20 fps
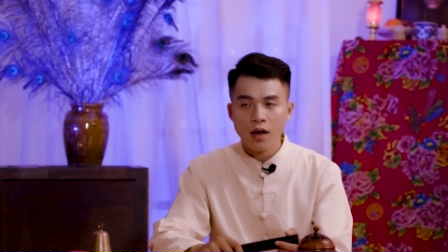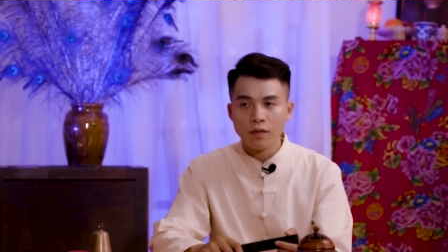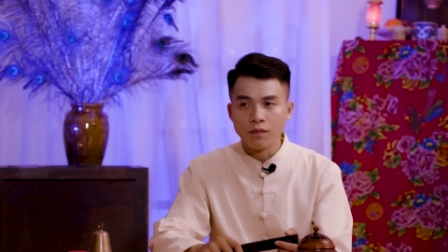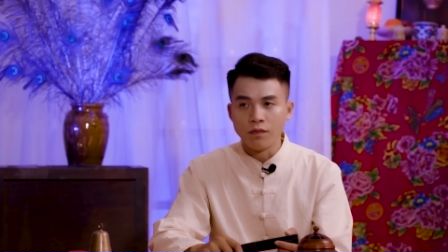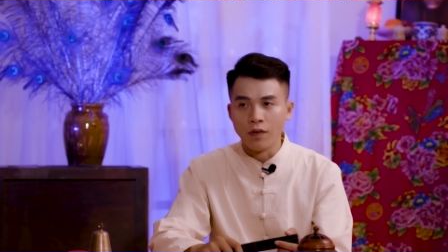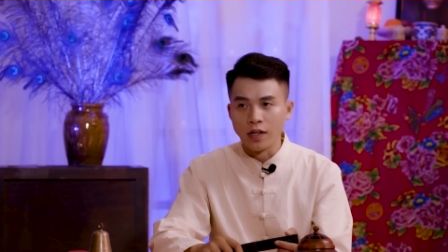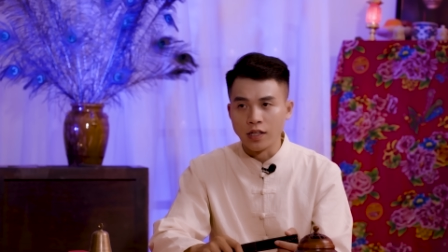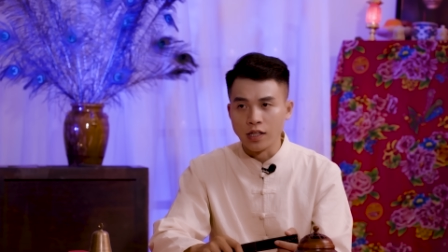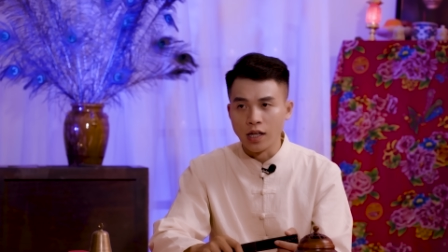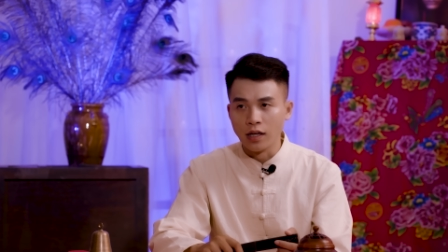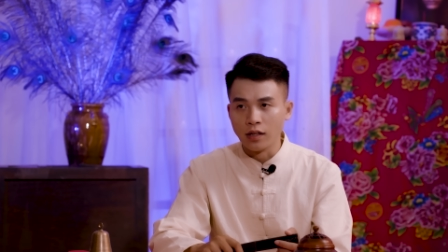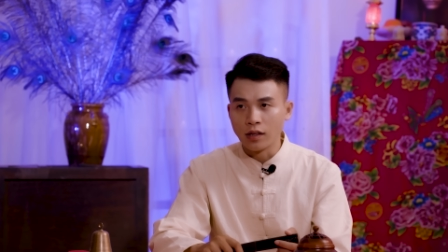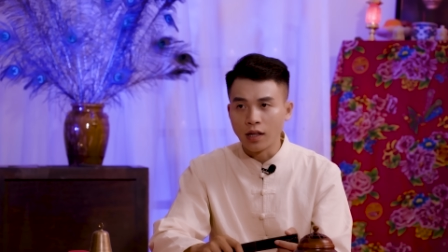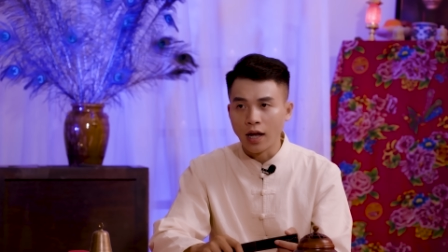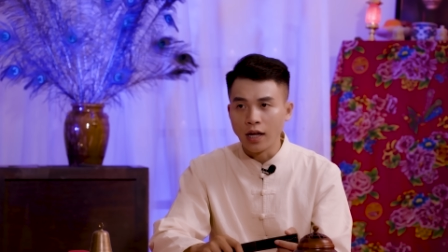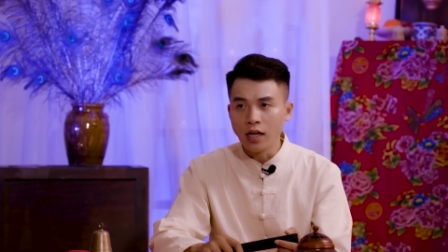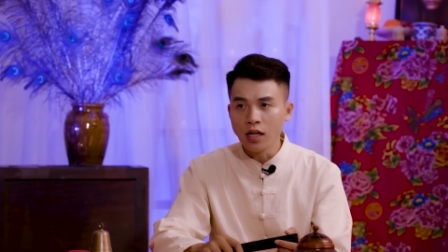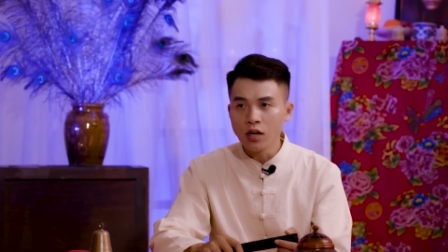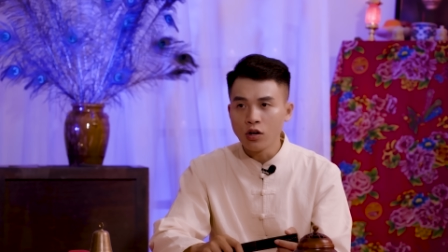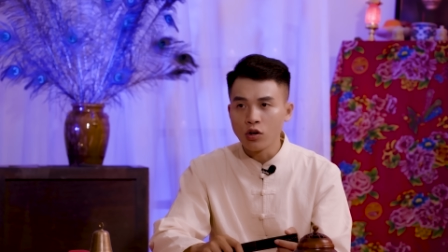Vừa nhìn
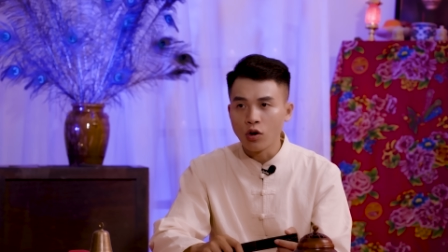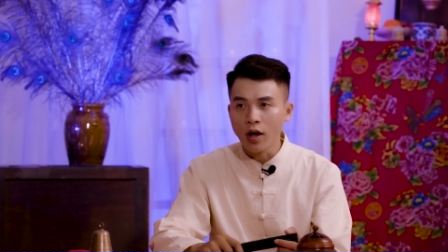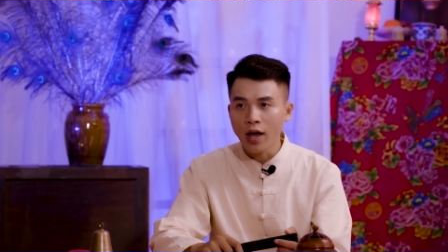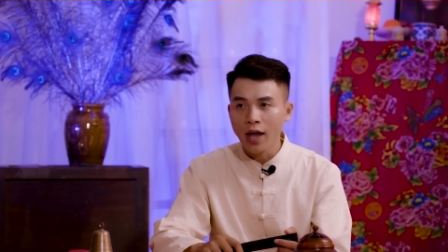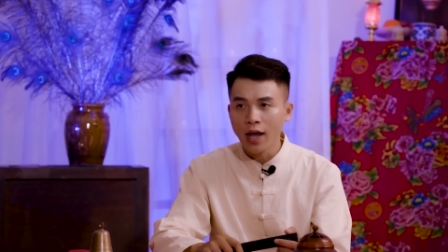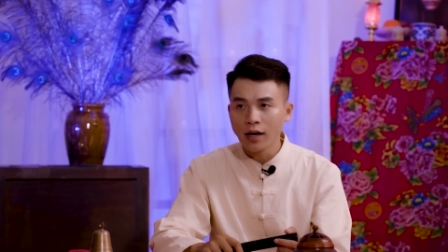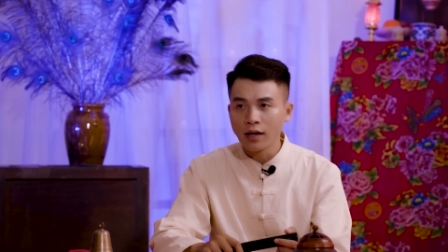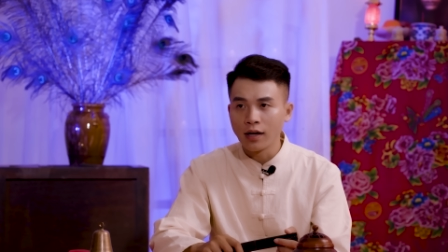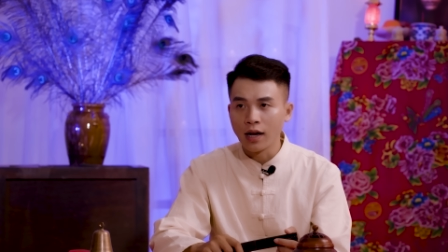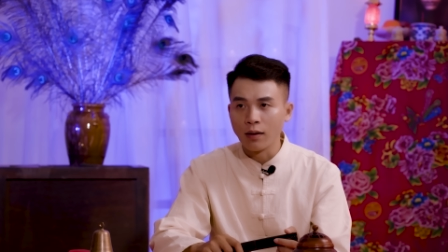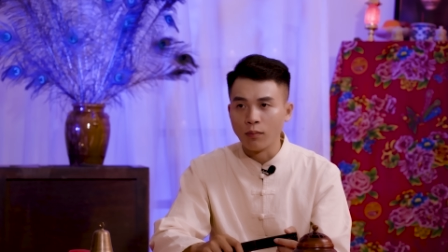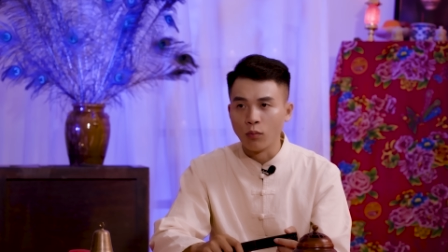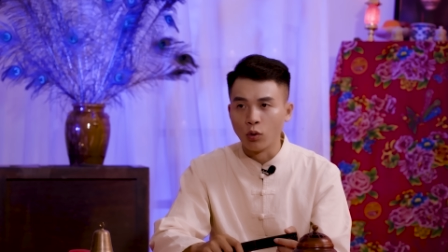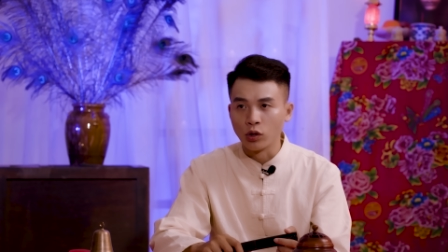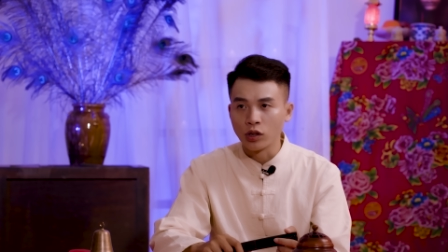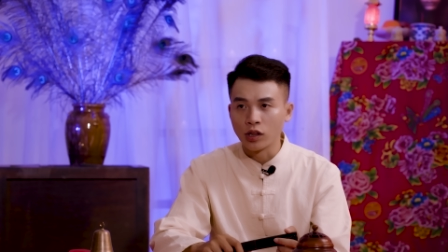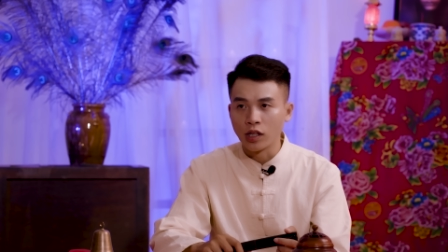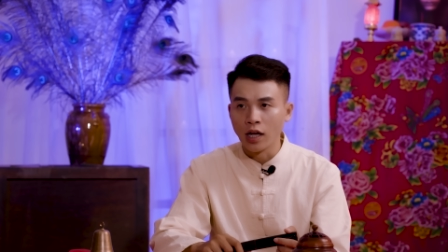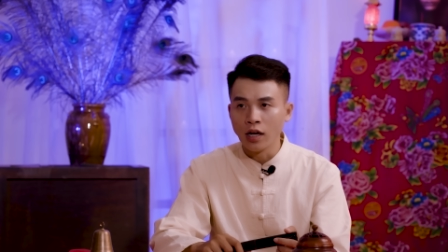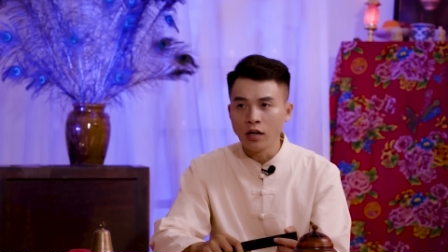thấy, nó hét lên một
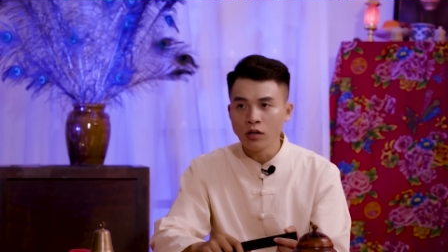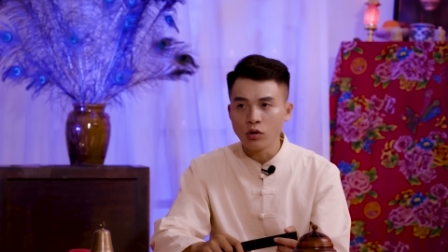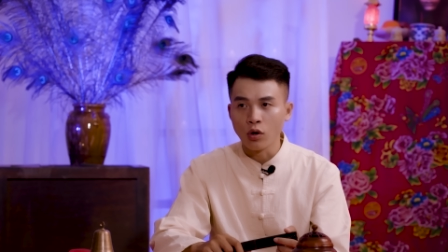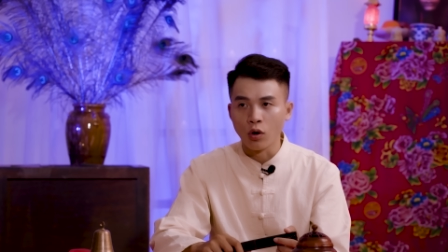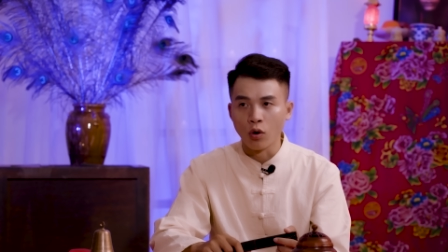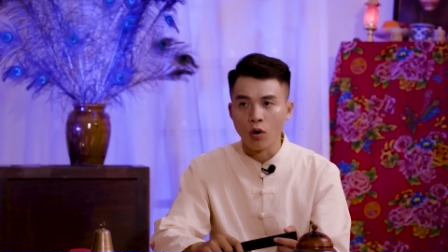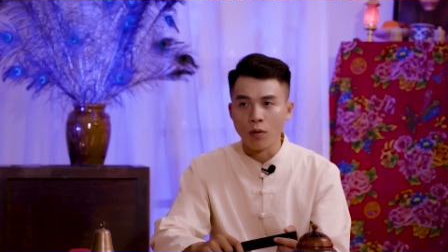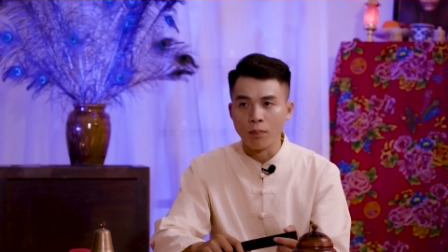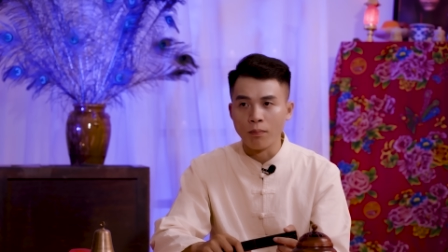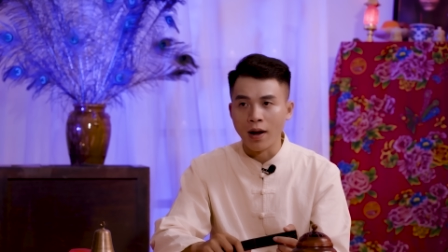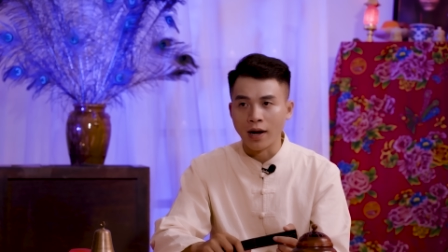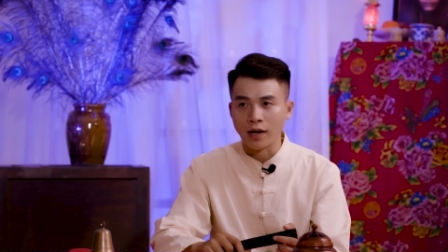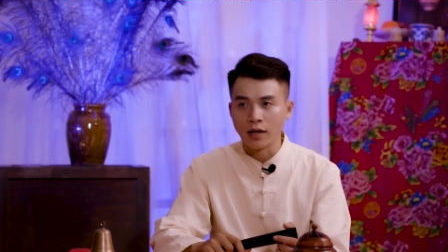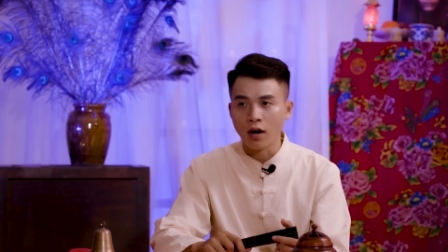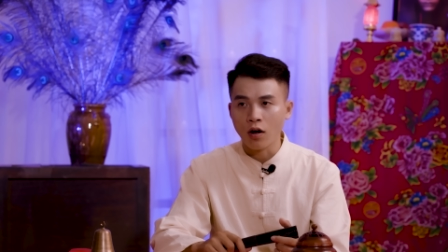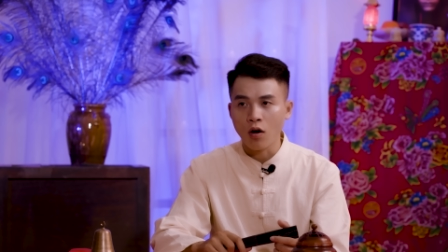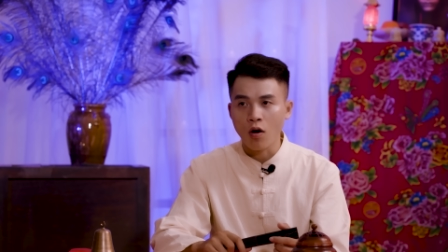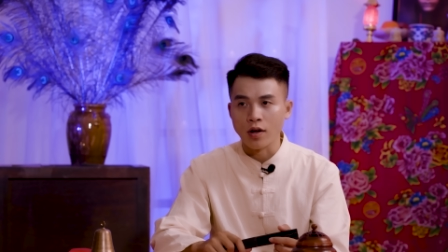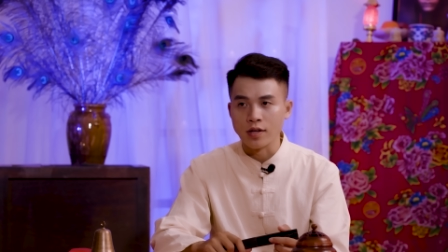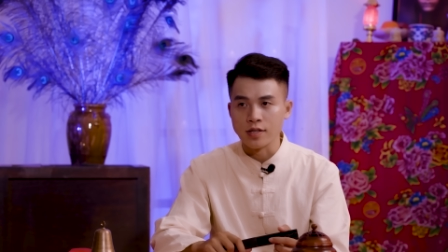tiếng rồi ngồi bật ra
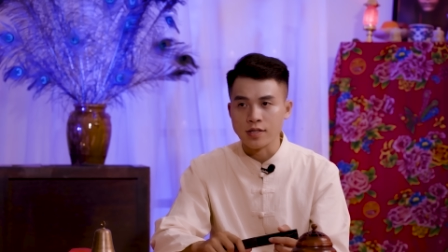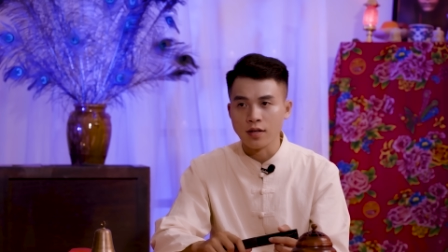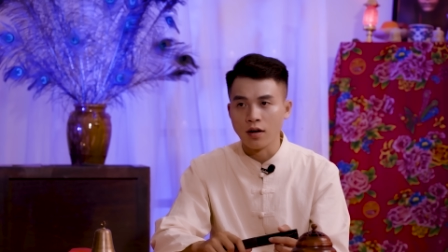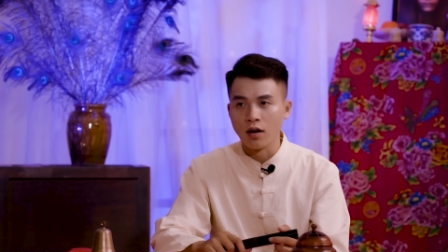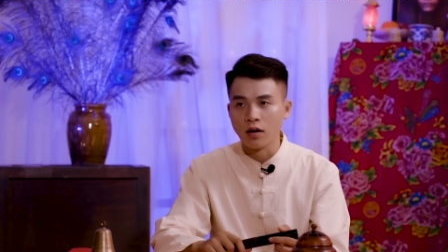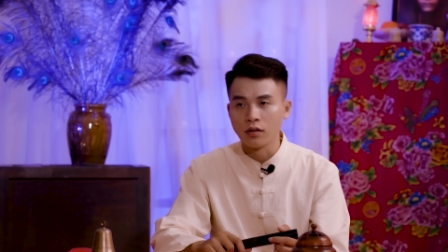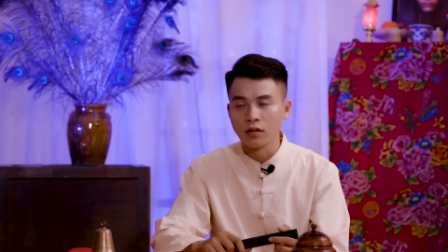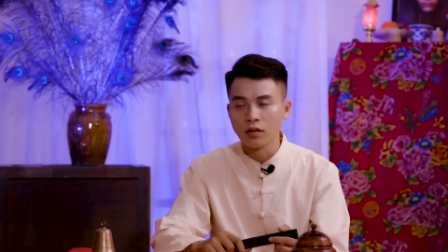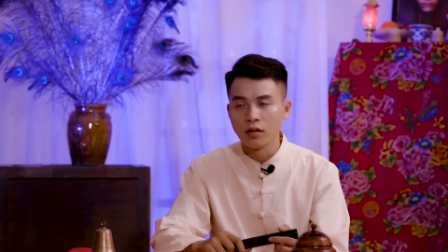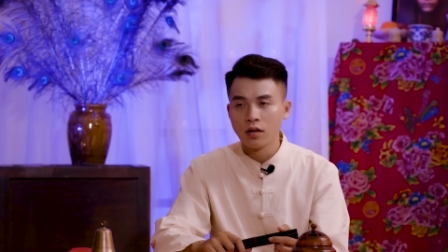khỏi giường.